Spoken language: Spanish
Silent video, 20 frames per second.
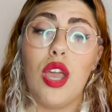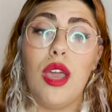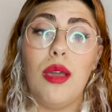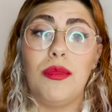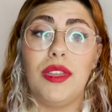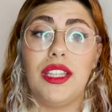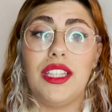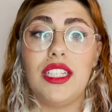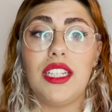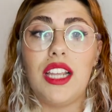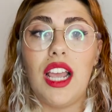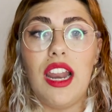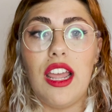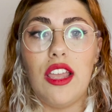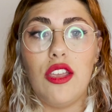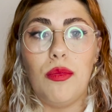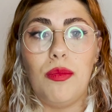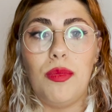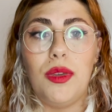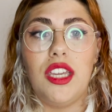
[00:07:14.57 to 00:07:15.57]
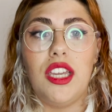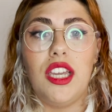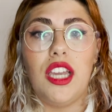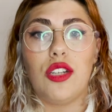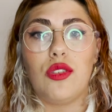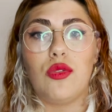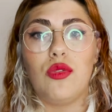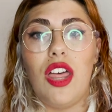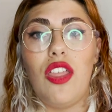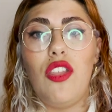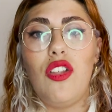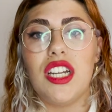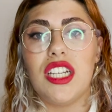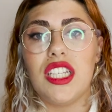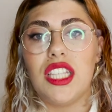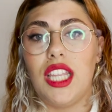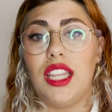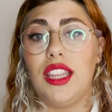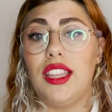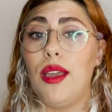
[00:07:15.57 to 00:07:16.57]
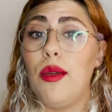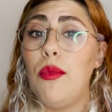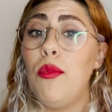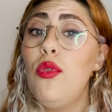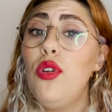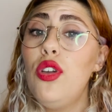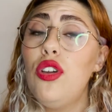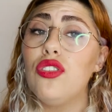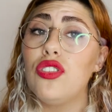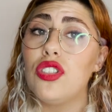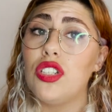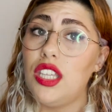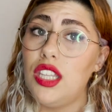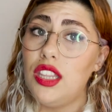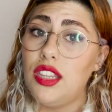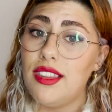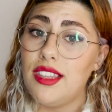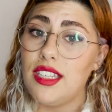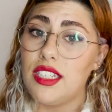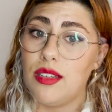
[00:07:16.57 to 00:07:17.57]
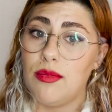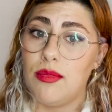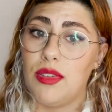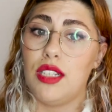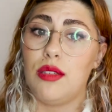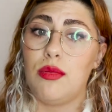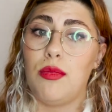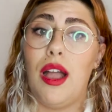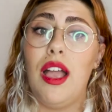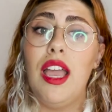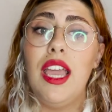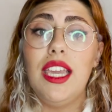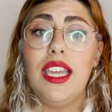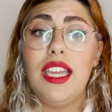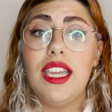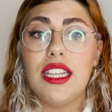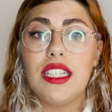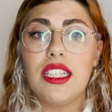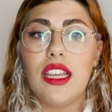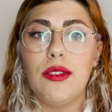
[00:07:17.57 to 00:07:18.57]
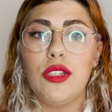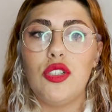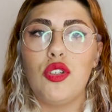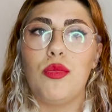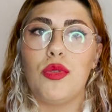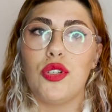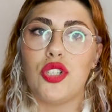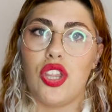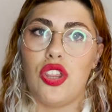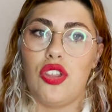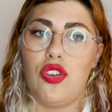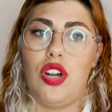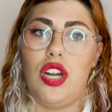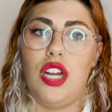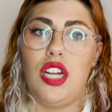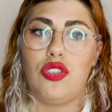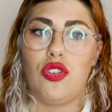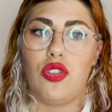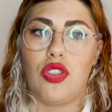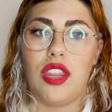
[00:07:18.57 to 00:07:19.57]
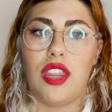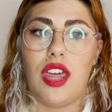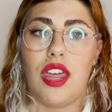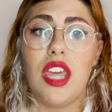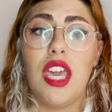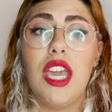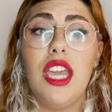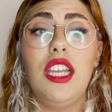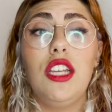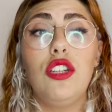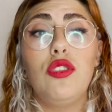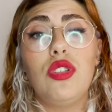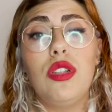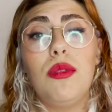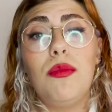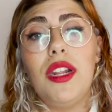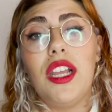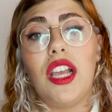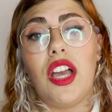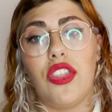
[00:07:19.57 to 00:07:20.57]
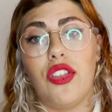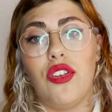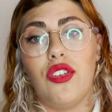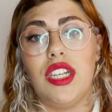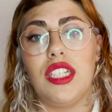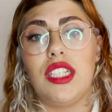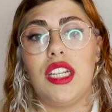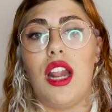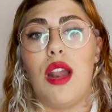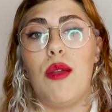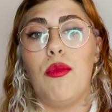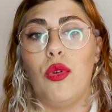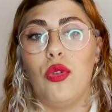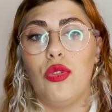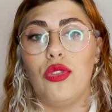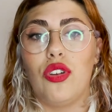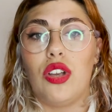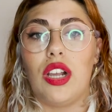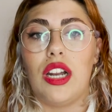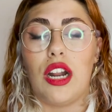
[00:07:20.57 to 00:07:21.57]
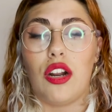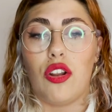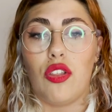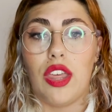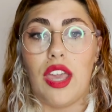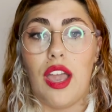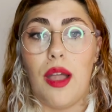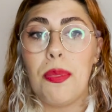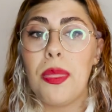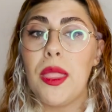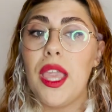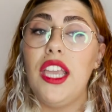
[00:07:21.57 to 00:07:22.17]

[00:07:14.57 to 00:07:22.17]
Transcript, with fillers: mientras que Calliope es una adolescente muy consciente de sí misma y que sabe su posición en la sociedad y sus implicaciones en el mundo que la rodea.